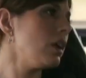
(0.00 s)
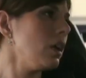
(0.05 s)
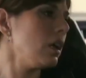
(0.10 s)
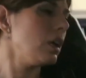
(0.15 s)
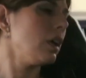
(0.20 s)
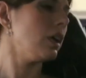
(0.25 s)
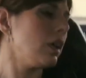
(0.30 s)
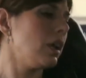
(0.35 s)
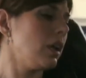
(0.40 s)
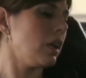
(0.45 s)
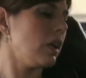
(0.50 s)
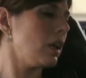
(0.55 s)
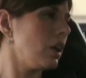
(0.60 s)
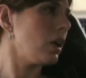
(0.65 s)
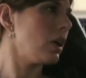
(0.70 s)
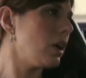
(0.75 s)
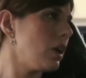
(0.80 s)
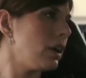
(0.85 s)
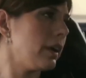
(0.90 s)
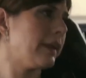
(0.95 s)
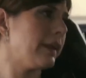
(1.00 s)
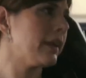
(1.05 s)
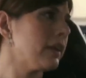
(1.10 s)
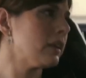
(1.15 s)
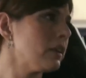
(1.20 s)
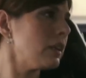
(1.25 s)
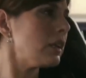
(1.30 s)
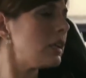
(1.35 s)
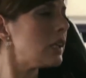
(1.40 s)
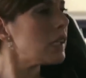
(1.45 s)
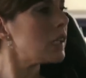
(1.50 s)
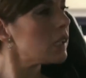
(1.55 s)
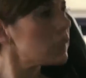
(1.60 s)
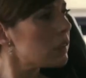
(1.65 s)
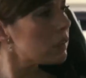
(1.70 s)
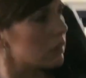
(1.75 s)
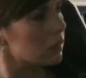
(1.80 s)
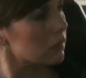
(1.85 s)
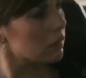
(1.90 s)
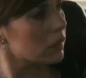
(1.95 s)
है जीना से कहता है मैं
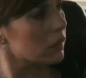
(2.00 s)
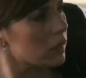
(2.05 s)
कभी भी मेरे